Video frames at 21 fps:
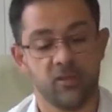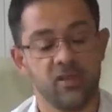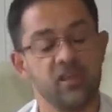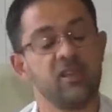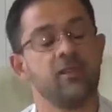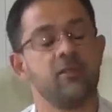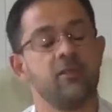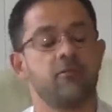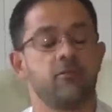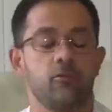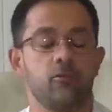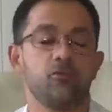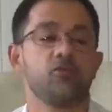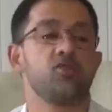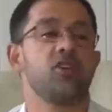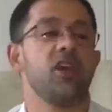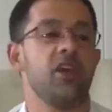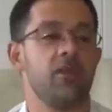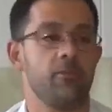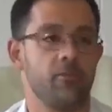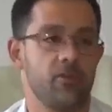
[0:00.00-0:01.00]
или
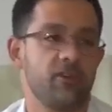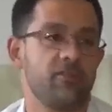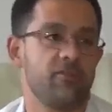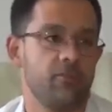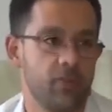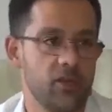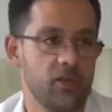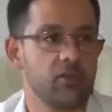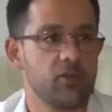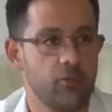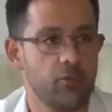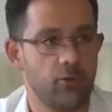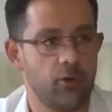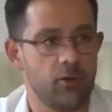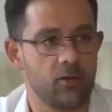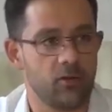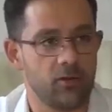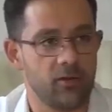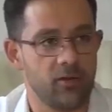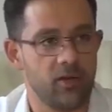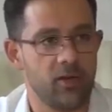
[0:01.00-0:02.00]
включаем их в
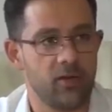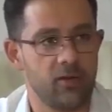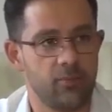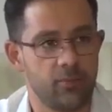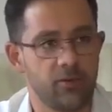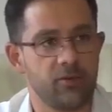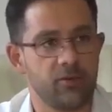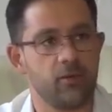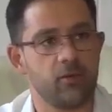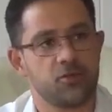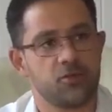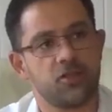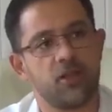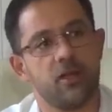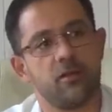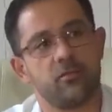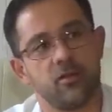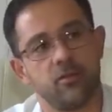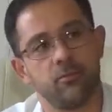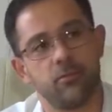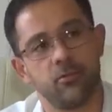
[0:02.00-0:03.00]
мониторинг, да, и
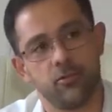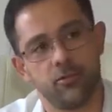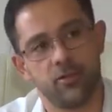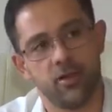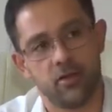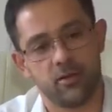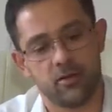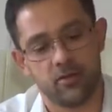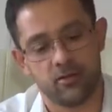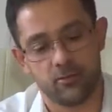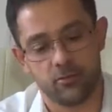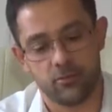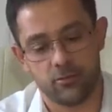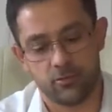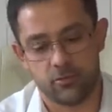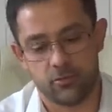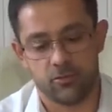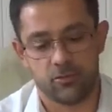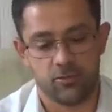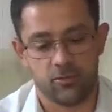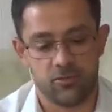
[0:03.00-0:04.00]
продолжаем наблюдать,
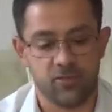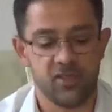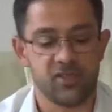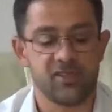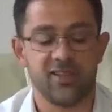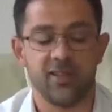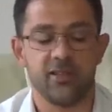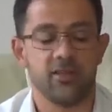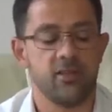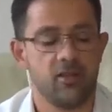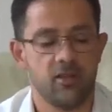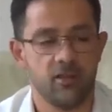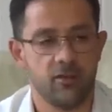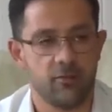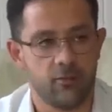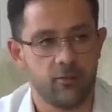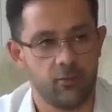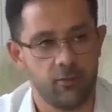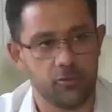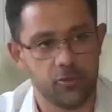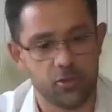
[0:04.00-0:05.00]
то есть, если они не
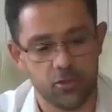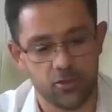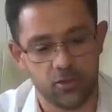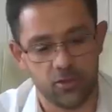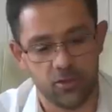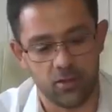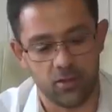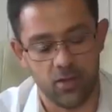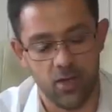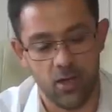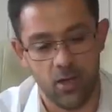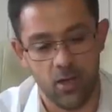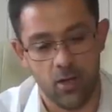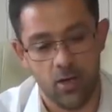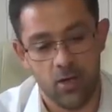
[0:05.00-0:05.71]
включены.